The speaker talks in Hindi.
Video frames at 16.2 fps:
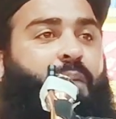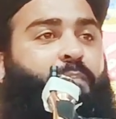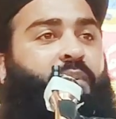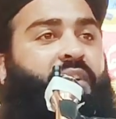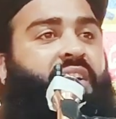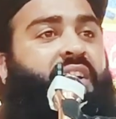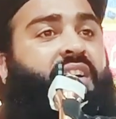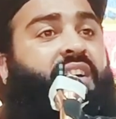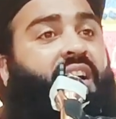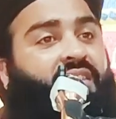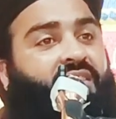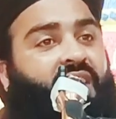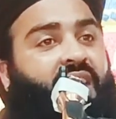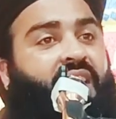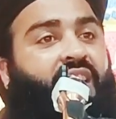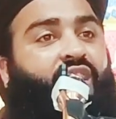अपने
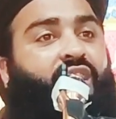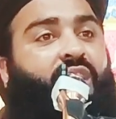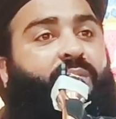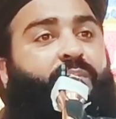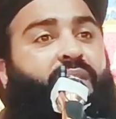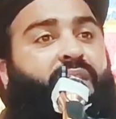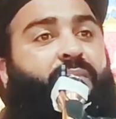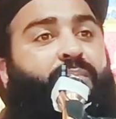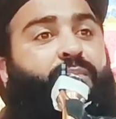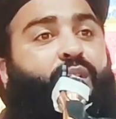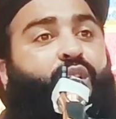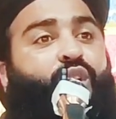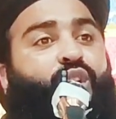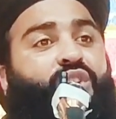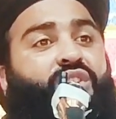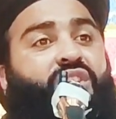कत्ल और अपनी
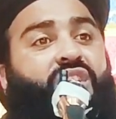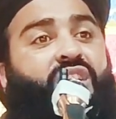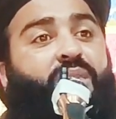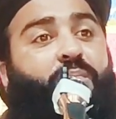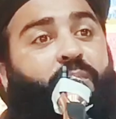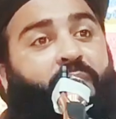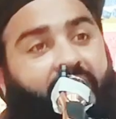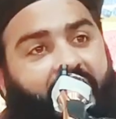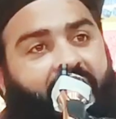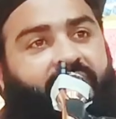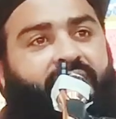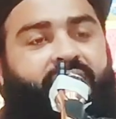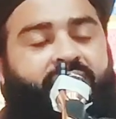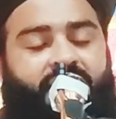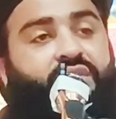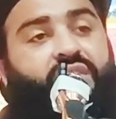मौत के
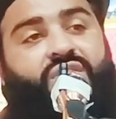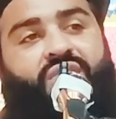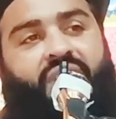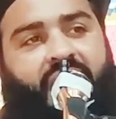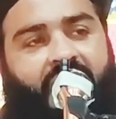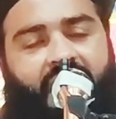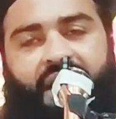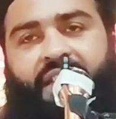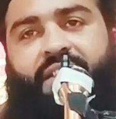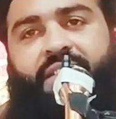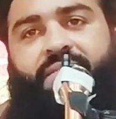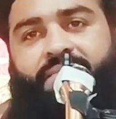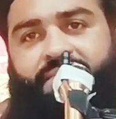बाद जिंदा हैं